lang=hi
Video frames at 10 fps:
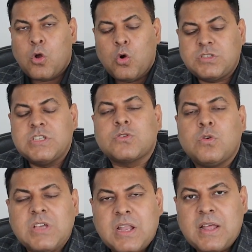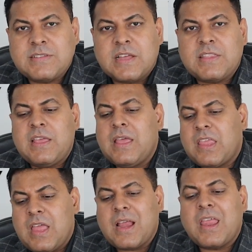कोर्सेज को जानना चाहते हैं
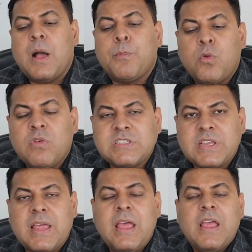क्या क्या अप्रूवल्स हैं